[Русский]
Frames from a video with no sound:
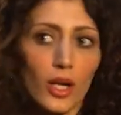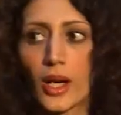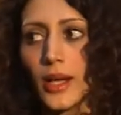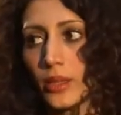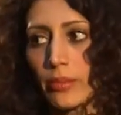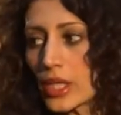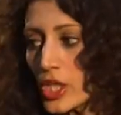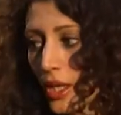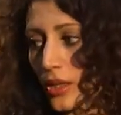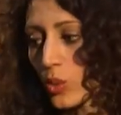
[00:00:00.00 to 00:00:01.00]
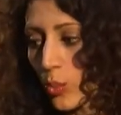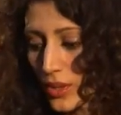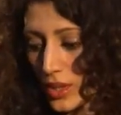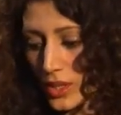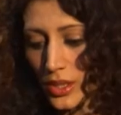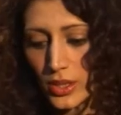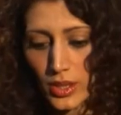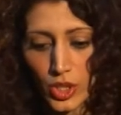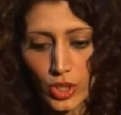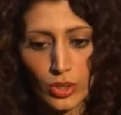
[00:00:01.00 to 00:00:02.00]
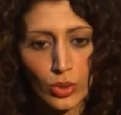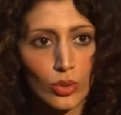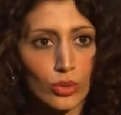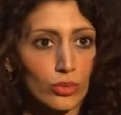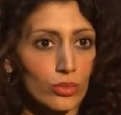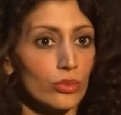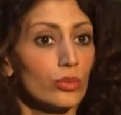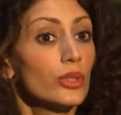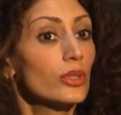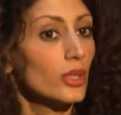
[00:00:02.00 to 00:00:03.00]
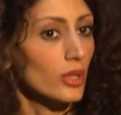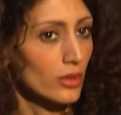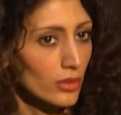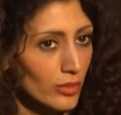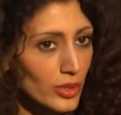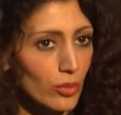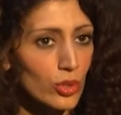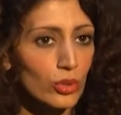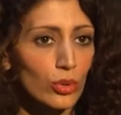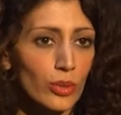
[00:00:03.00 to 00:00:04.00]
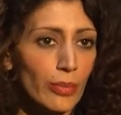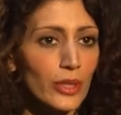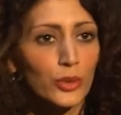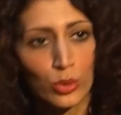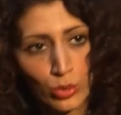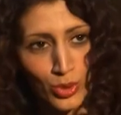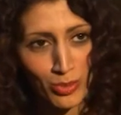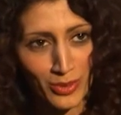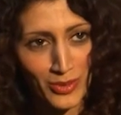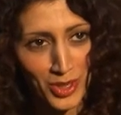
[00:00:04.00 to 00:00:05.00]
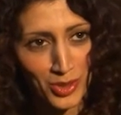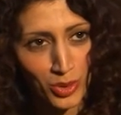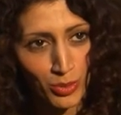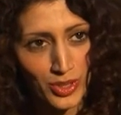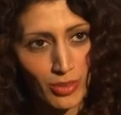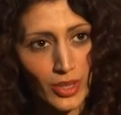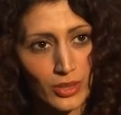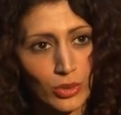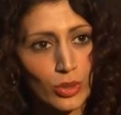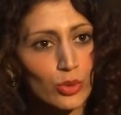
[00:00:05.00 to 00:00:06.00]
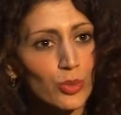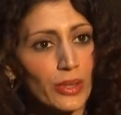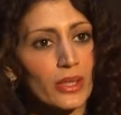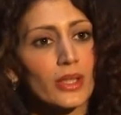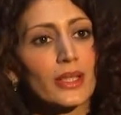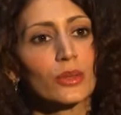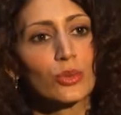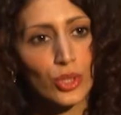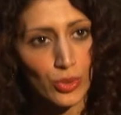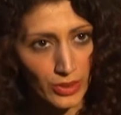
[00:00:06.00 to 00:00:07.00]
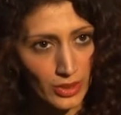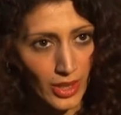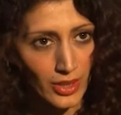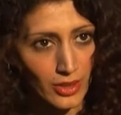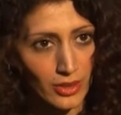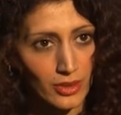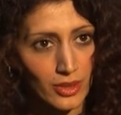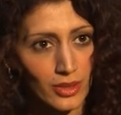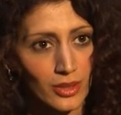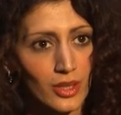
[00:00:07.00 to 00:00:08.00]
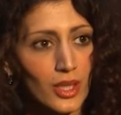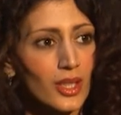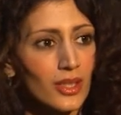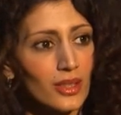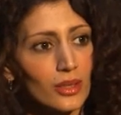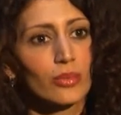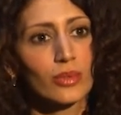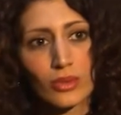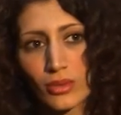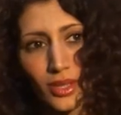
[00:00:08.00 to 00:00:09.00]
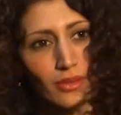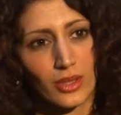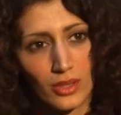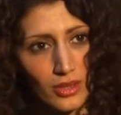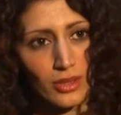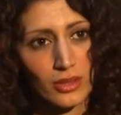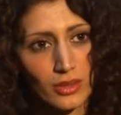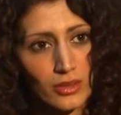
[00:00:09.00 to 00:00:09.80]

какая-то большая группа зрителей решила уйти, потому что то ли пальто нужно было в гардеробе забрать, то ли успеть на следующий спектакль. И это было отвратительно.